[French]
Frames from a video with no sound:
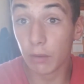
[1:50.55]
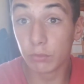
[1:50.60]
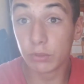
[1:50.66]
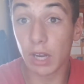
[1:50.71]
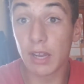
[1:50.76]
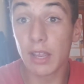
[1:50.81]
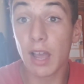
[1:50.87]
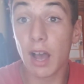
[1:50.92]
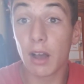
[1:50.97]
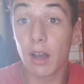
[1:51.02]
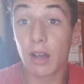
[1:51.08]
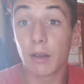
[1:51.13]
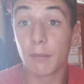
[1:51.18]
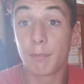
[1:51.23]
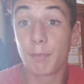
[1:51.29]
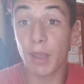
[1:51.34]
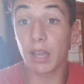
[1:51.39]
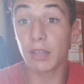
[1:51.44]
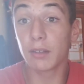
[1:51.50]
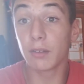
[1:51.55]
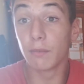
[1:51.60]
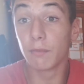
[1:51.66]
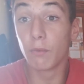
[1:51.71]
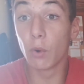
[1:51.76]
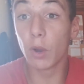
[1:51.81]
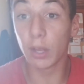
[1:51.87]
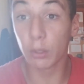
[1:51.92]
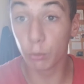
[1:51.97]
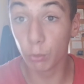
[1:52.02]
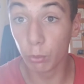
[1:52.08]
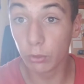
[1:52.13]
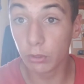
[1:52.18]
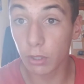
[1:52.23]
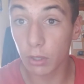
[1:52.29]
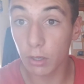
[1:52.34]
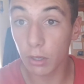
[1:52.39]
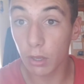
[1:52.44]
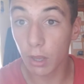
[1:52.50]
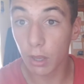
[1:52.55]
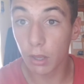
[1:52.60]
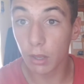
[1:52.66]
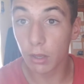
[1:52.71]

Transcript: vous allez perdre vos résultats